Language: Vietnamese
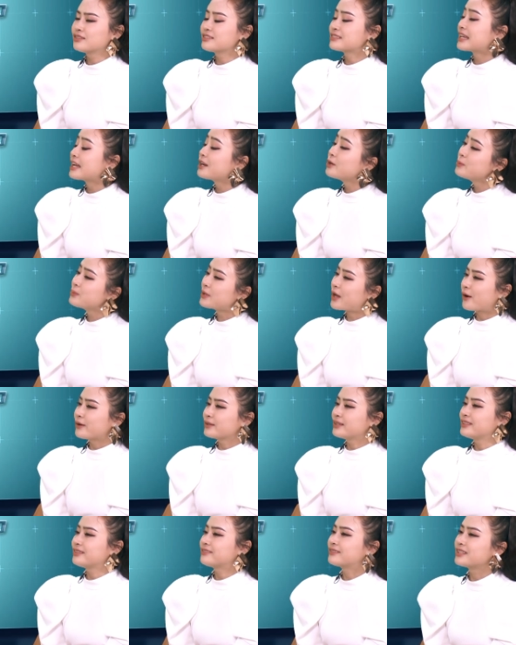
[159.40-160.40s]
Thực ra lúc nhỏ
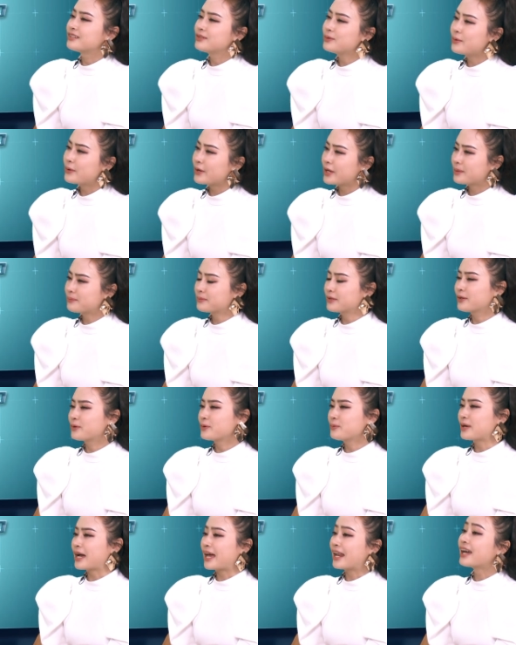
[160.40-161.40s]
thì tính của em thì
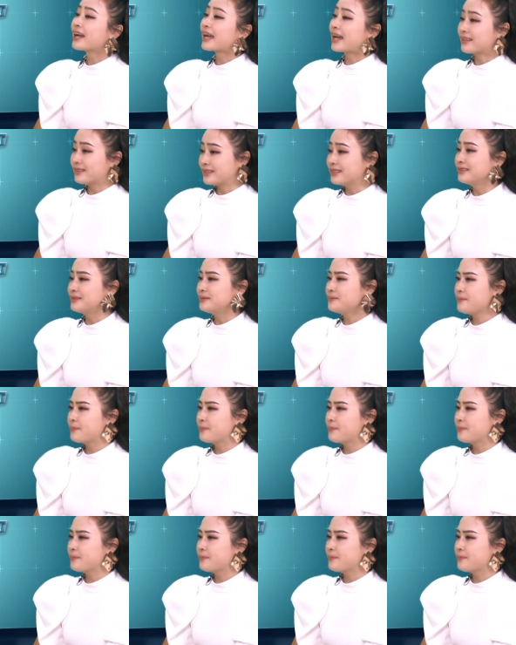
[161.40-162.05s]
cũng khá là cá tính,